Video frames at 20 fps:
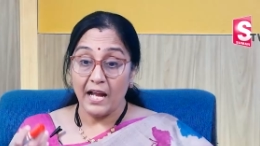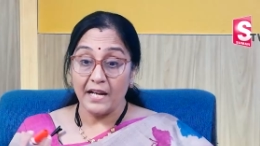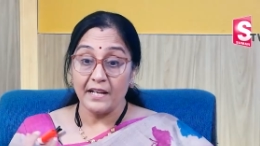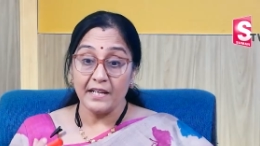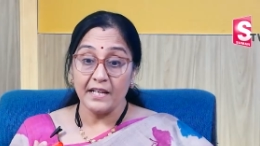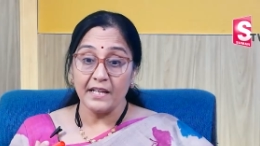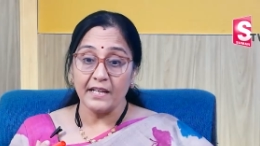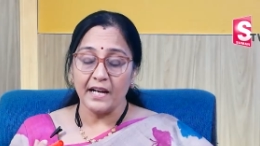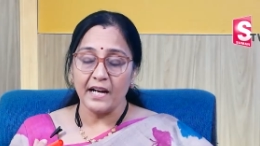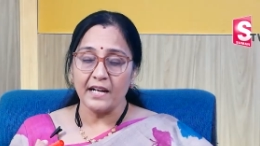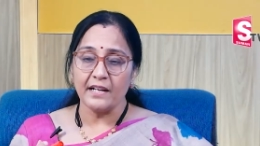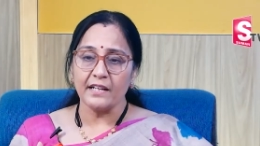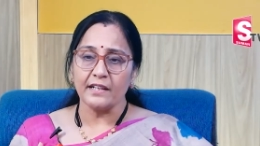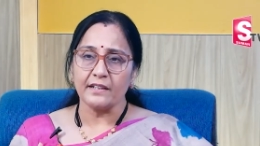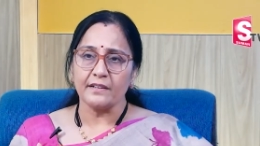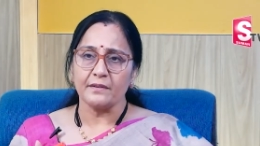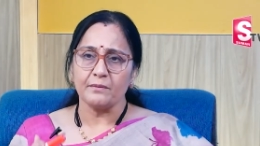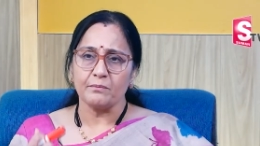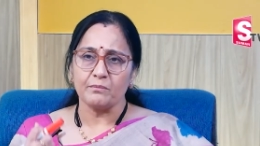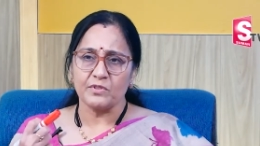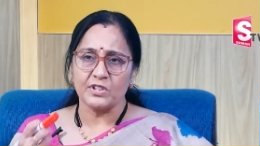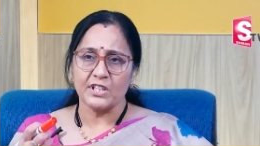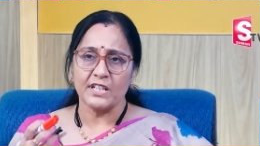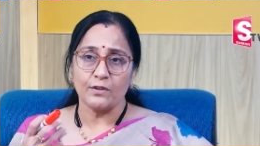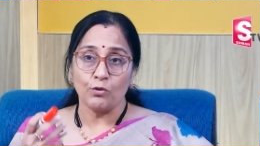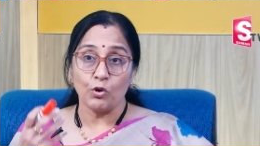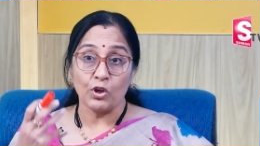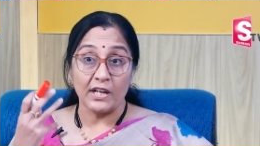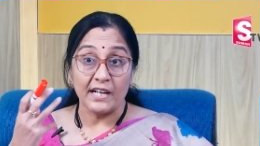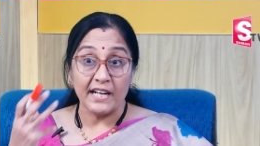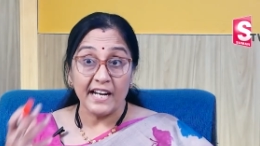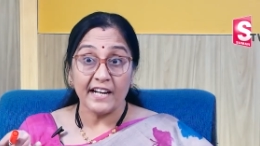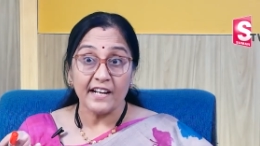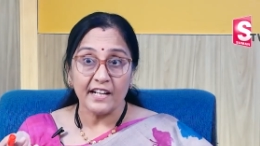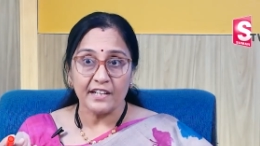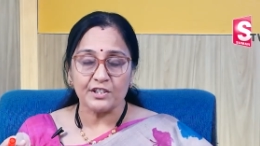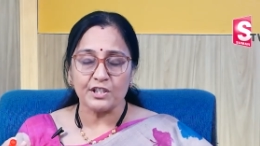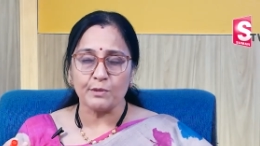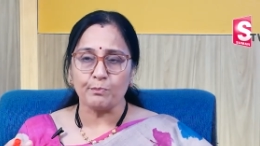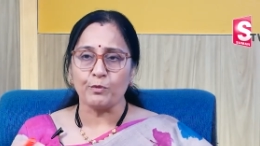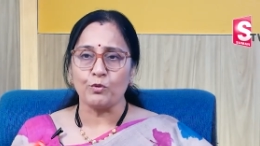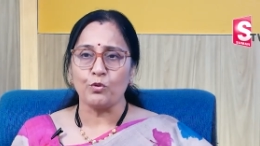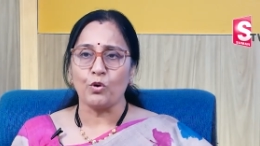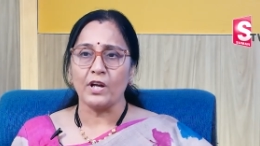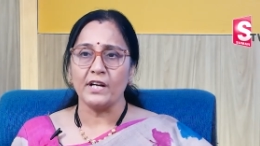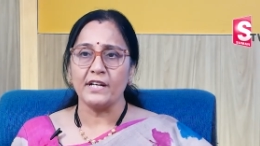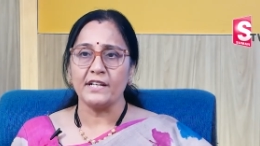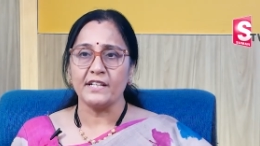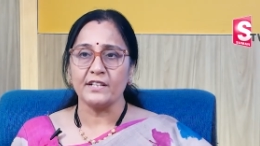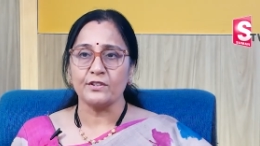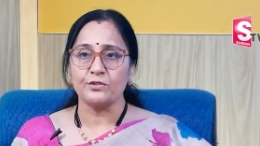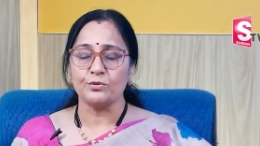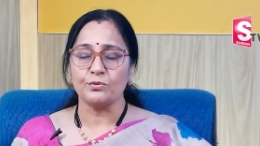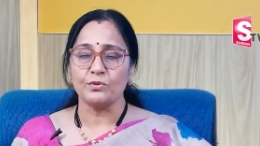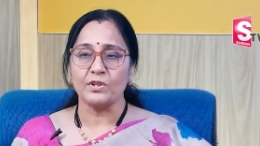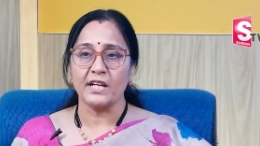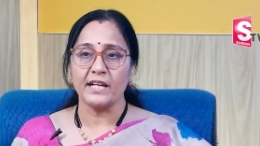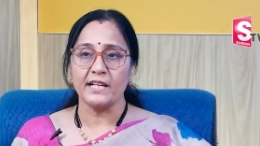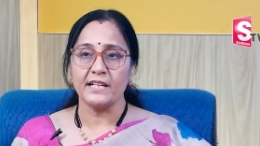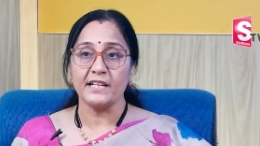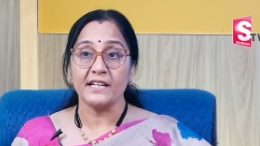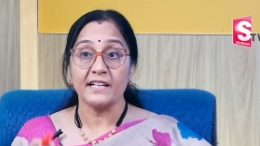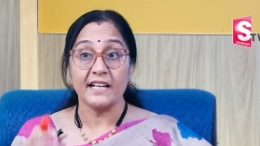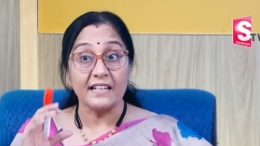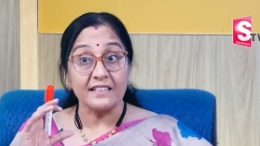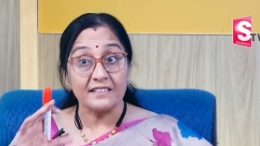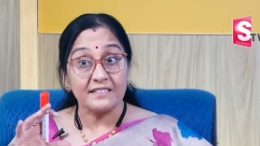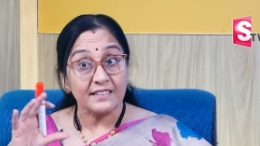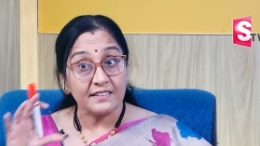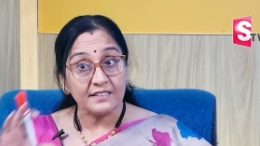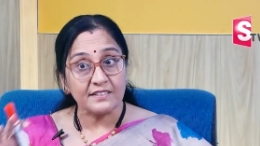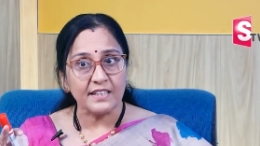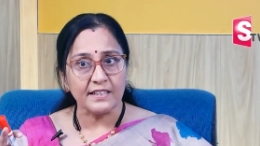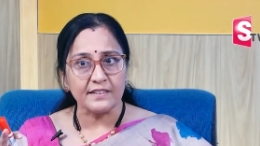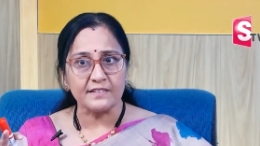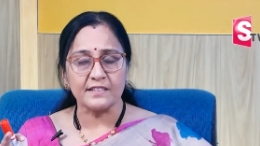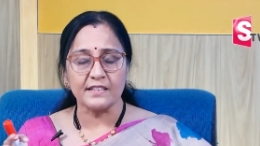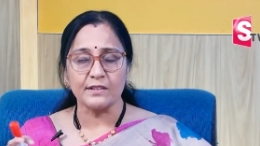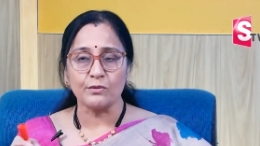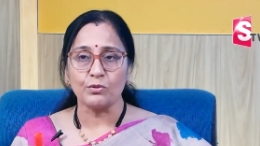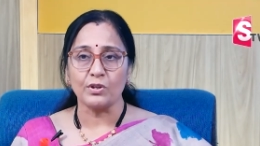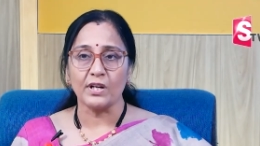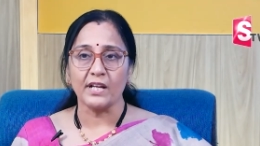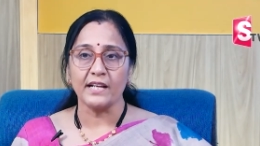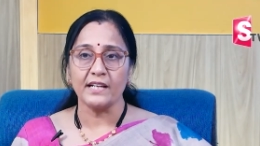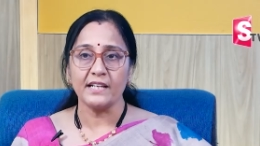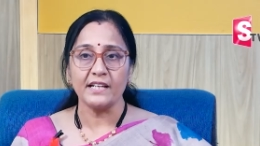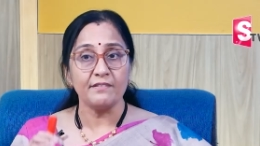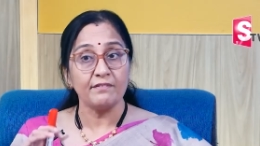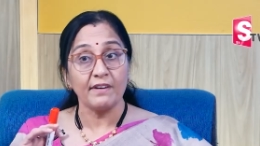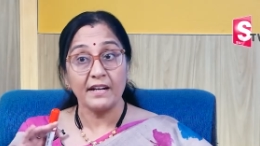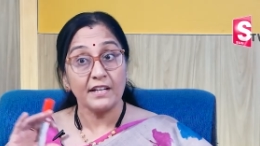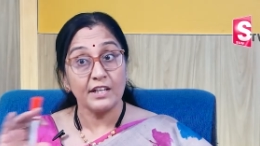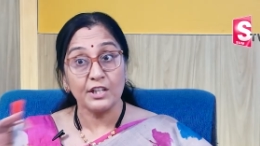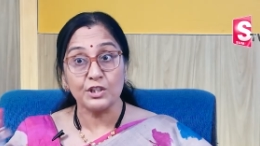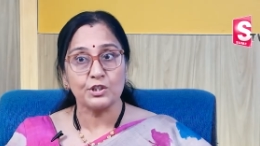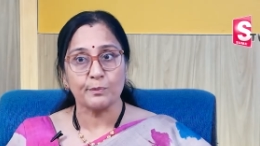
అన్నీ అంటే ఒక లీడర్షిప్ క్వాలిటీస్ ఉండాలి కన్సిస్టెన్సీ ఉండాలి ఇవన్నీ